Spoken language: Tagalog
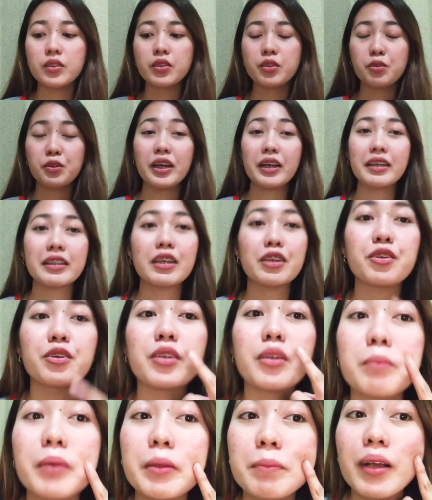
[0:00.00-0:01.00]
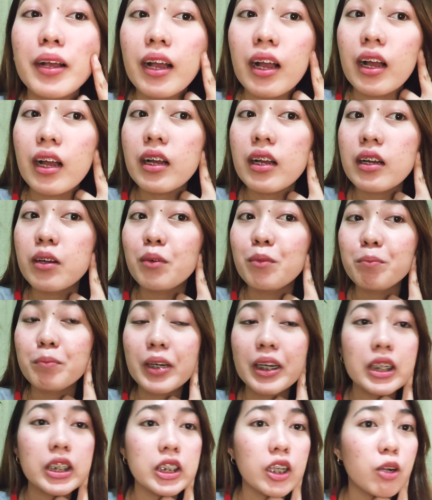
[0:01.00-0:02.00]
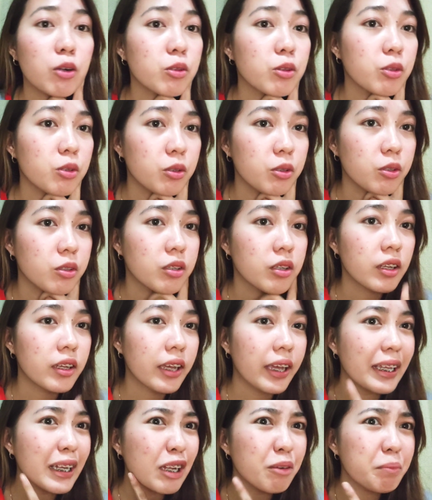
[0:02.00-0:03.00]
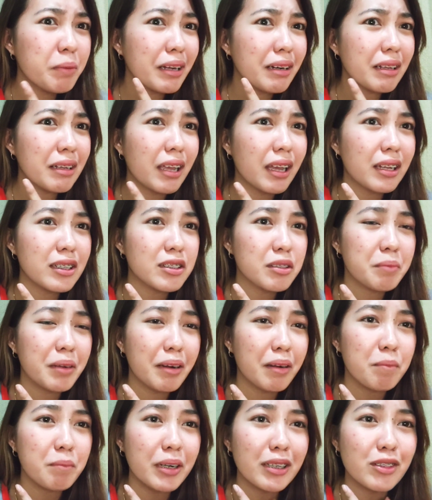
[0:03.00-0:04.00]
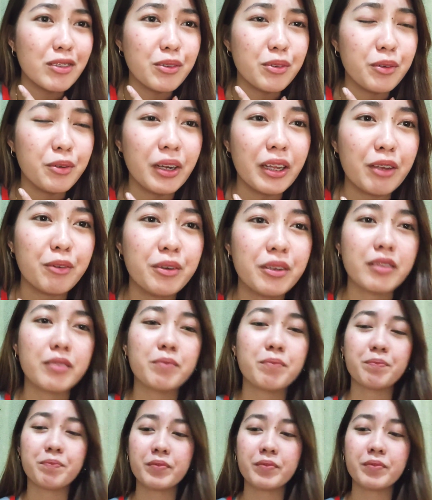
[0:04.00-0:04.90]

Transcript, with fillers: So, nakita nyo na may mga marks ako doon. And ano ba nangyari sa mga marks ko na yun?